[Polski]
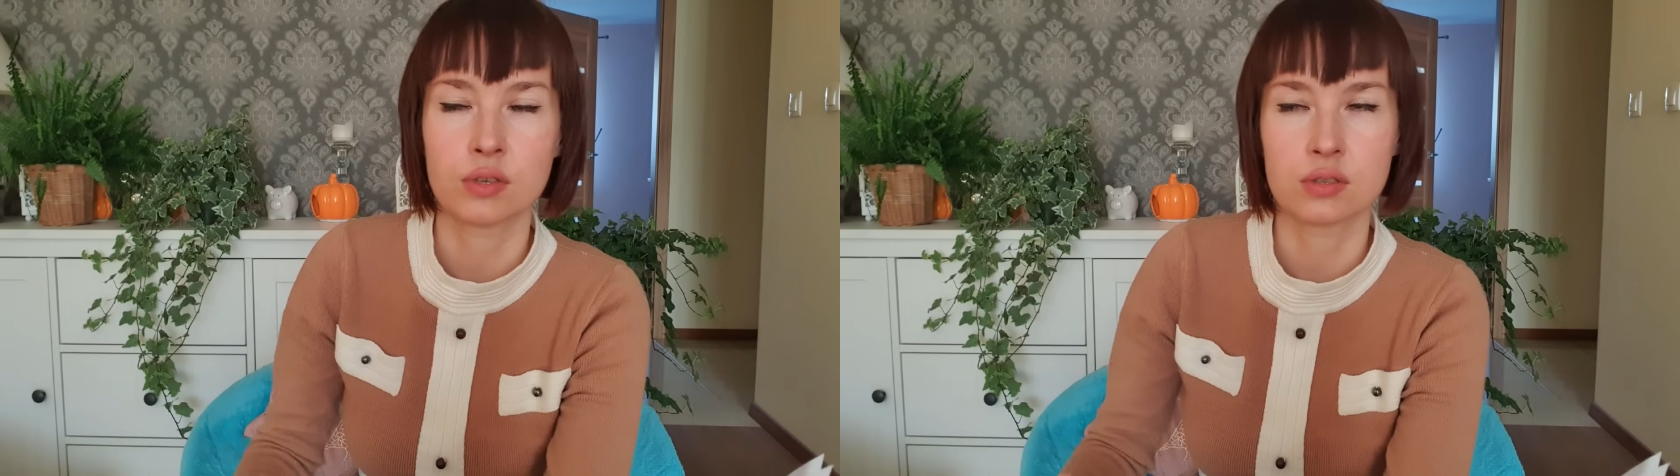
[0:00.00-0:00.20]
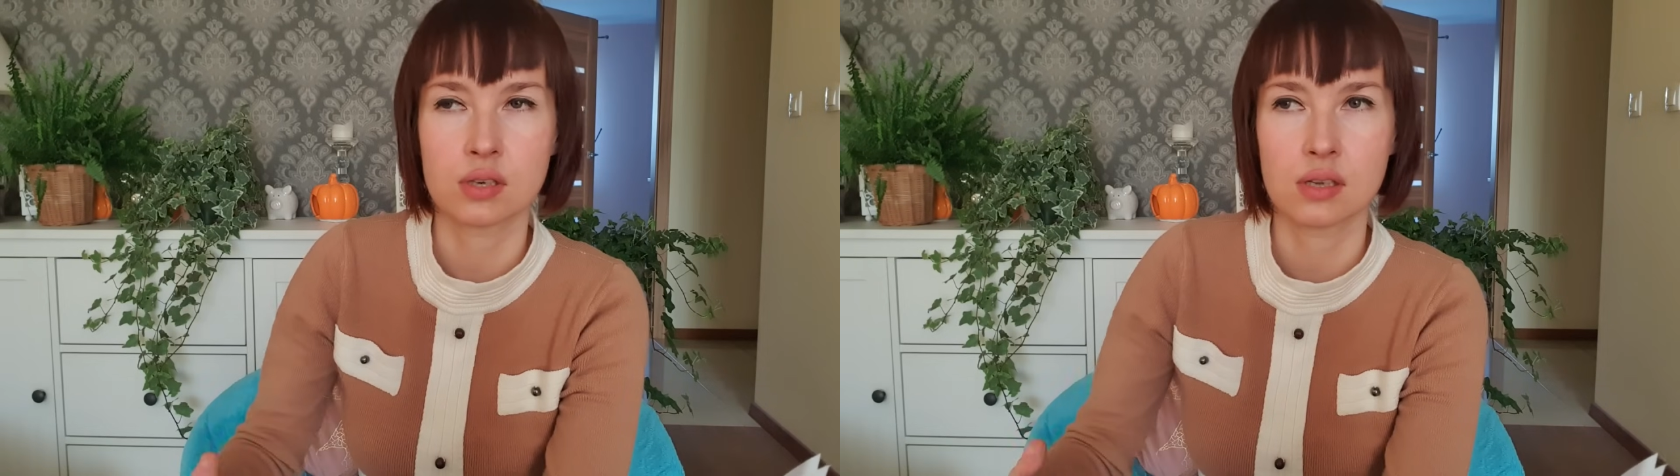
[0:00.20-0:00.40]

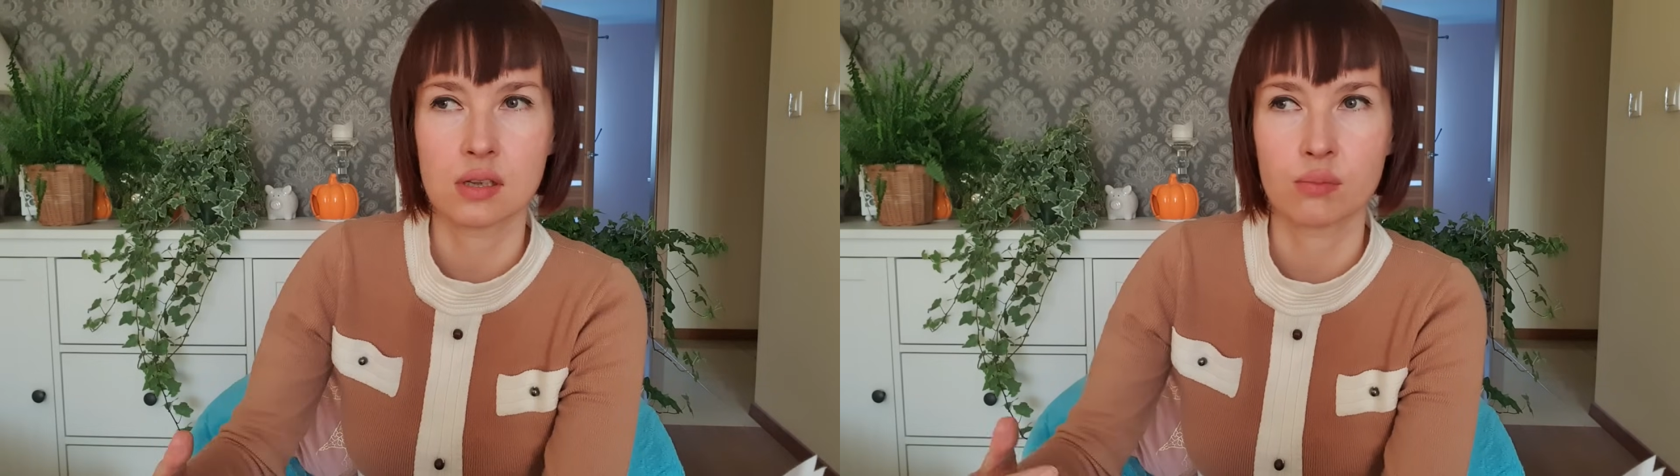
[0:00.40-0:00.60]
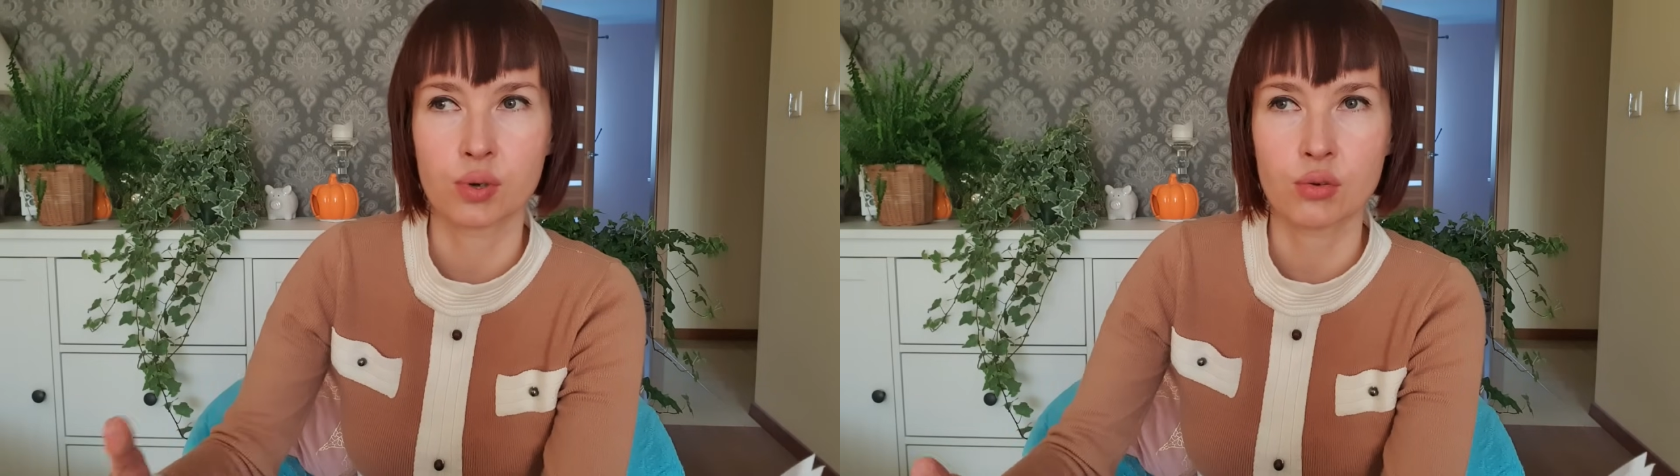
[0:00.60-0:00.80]

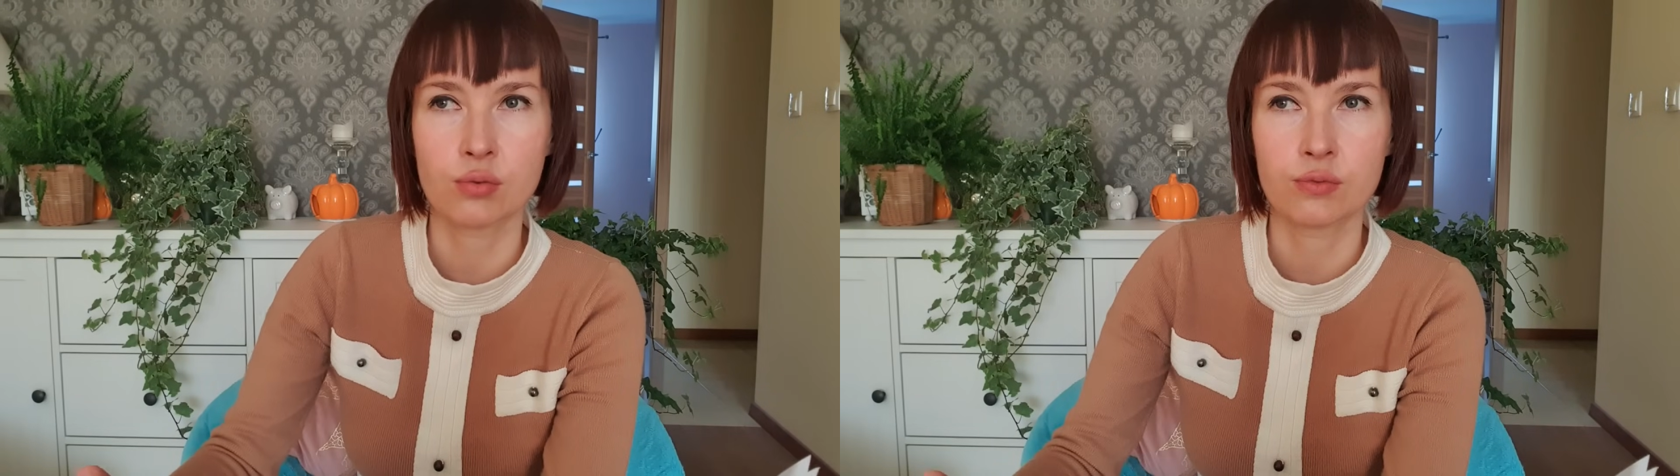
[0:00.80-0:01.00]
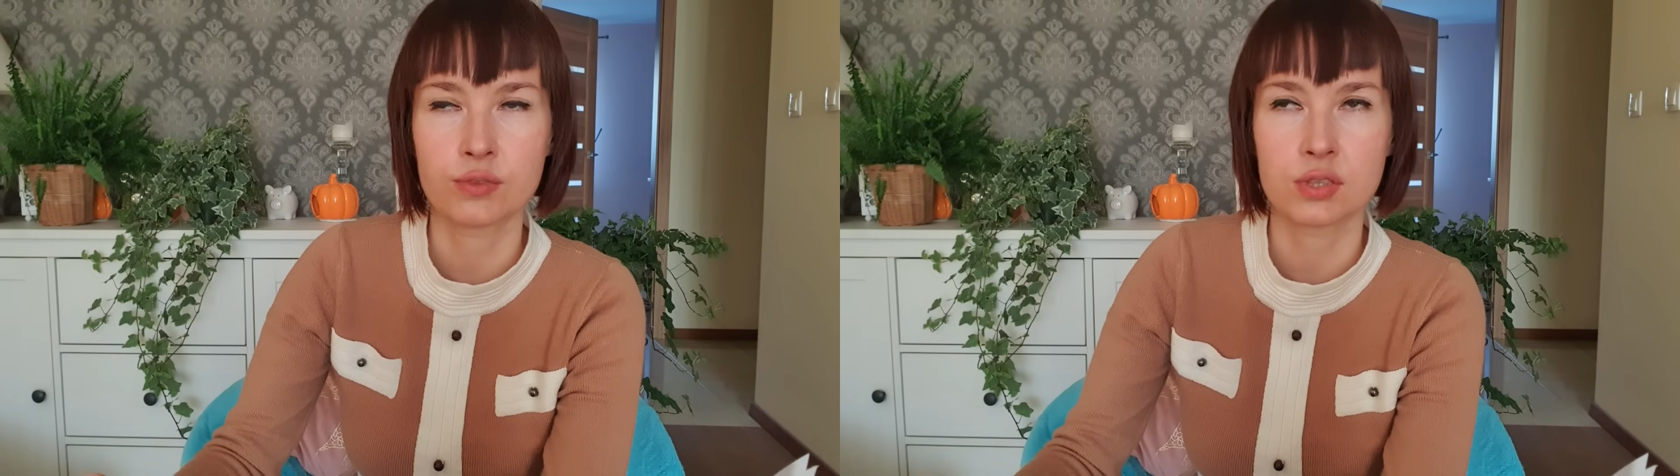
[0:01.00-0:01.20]
jeżeli
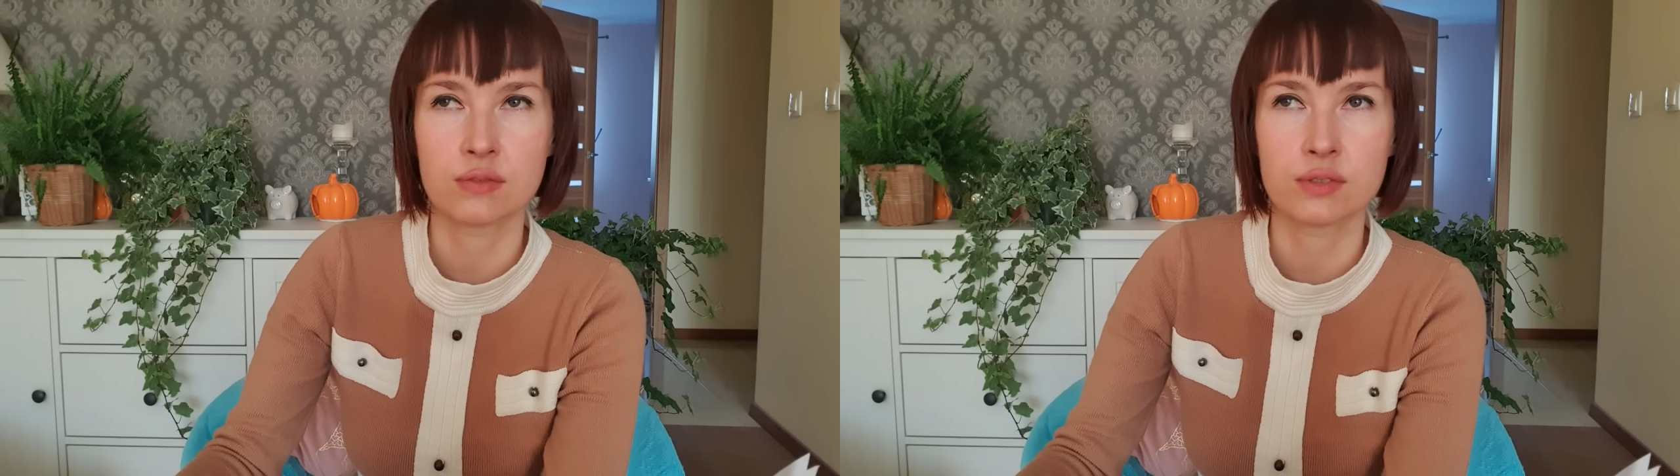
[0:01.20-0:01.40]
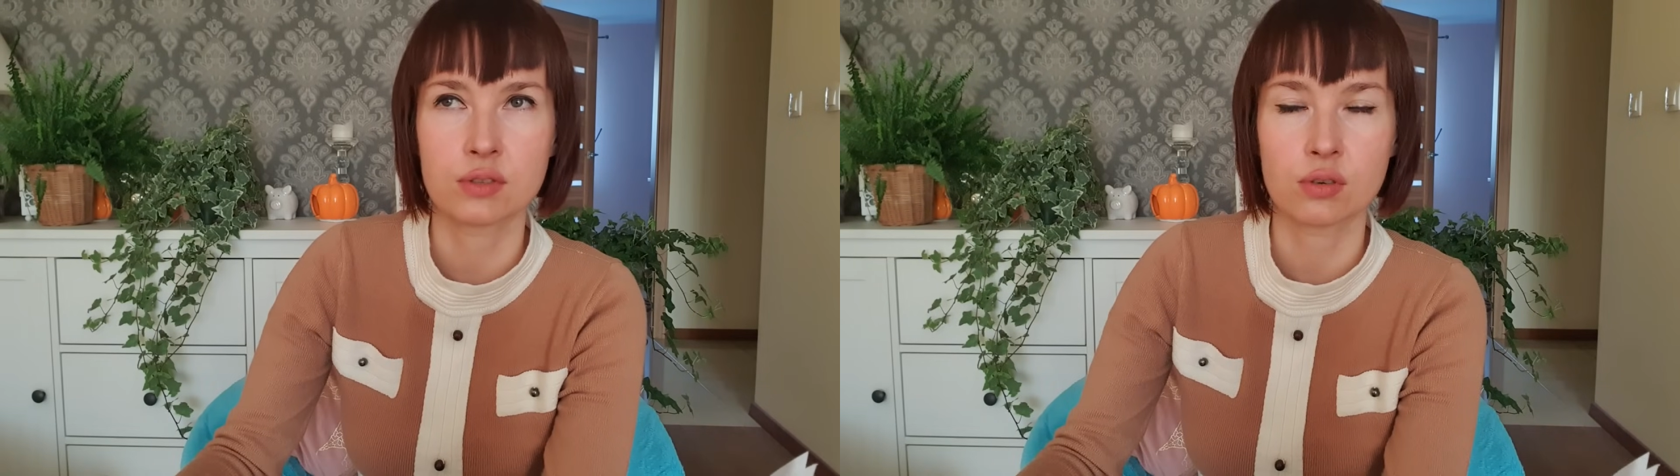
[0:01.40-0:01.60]
Broku
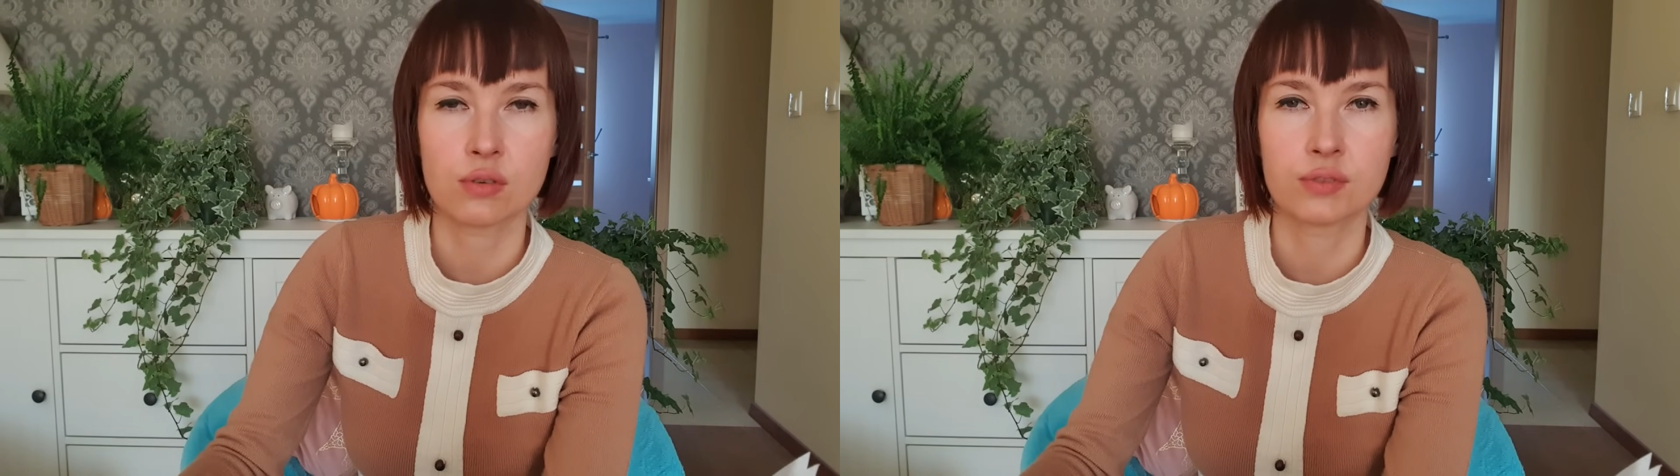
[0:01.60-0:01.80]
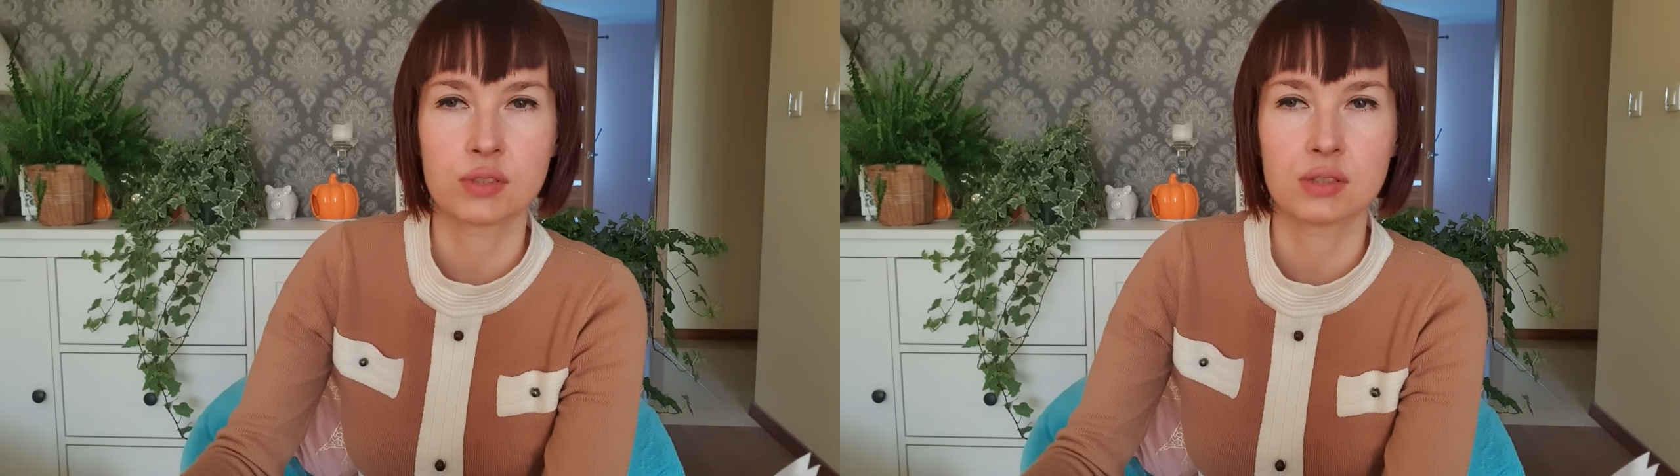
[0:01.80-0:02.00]
wyszedł
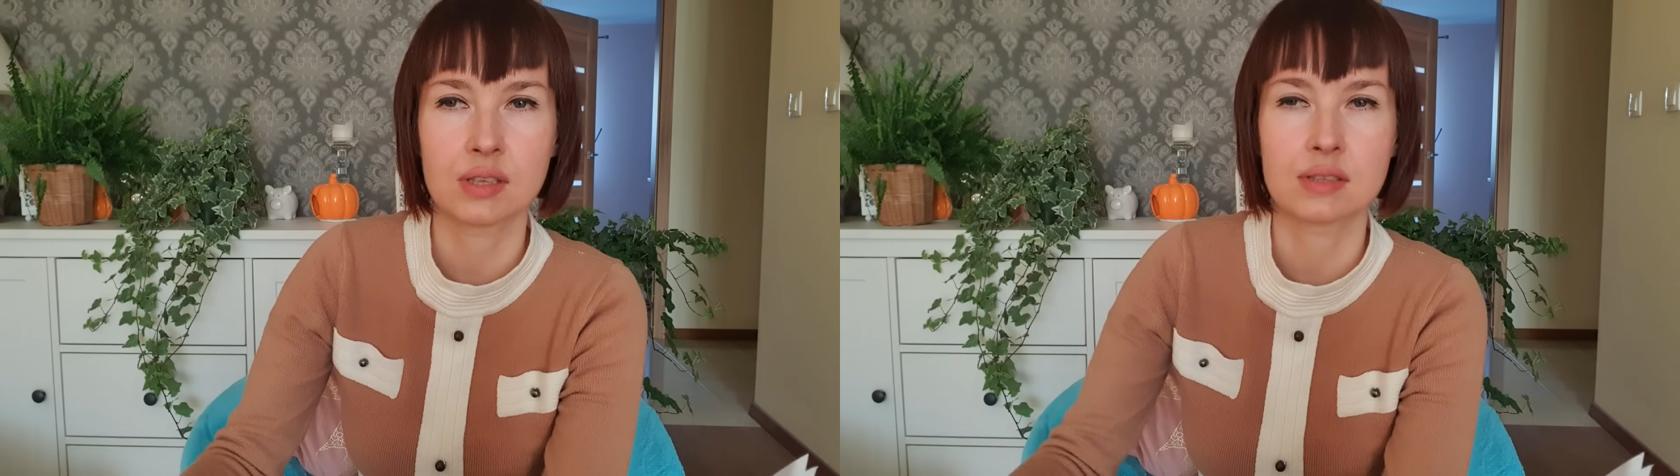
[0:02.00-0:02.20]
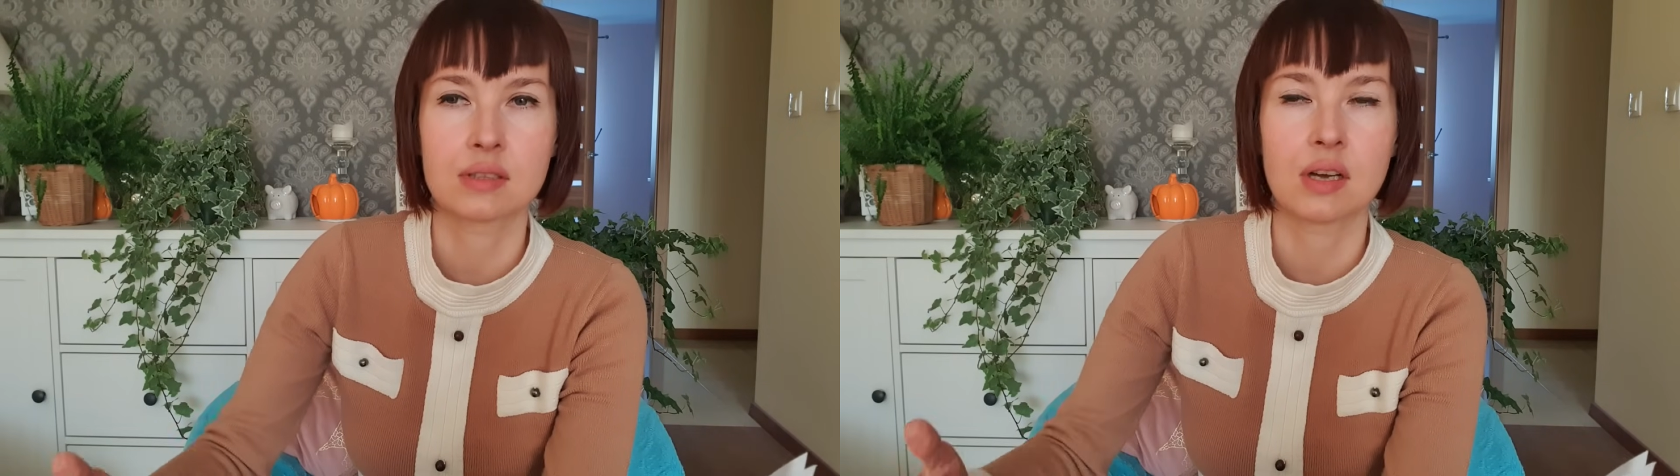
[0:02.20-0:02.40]
wysoko w tych
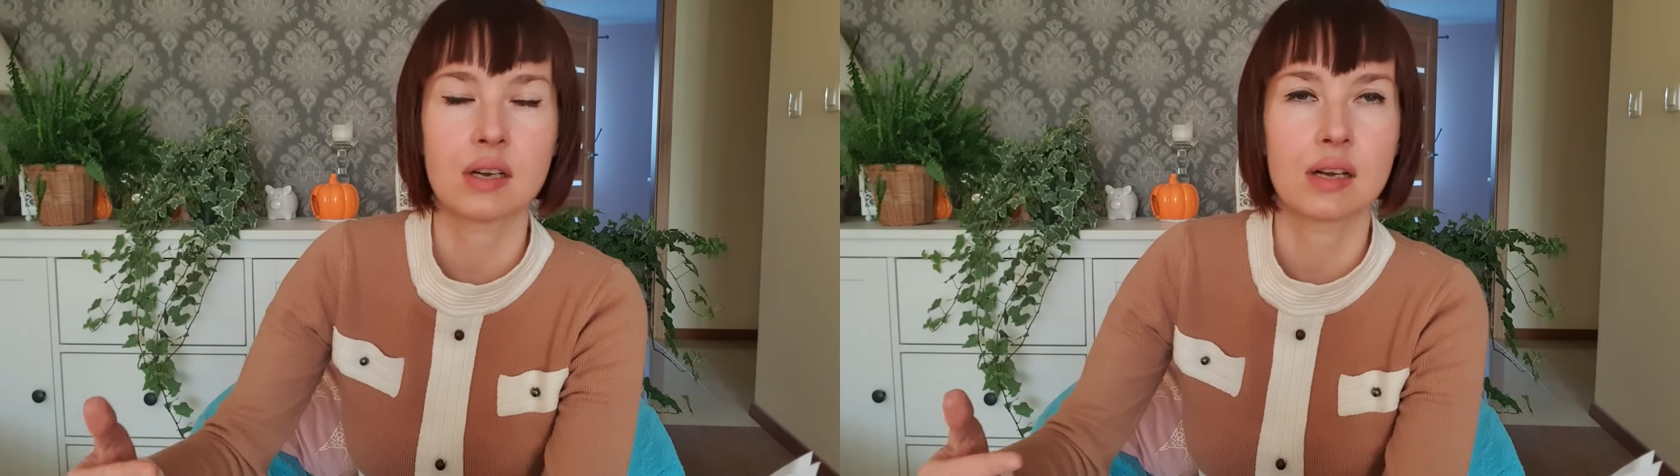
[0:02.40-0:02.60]
testach,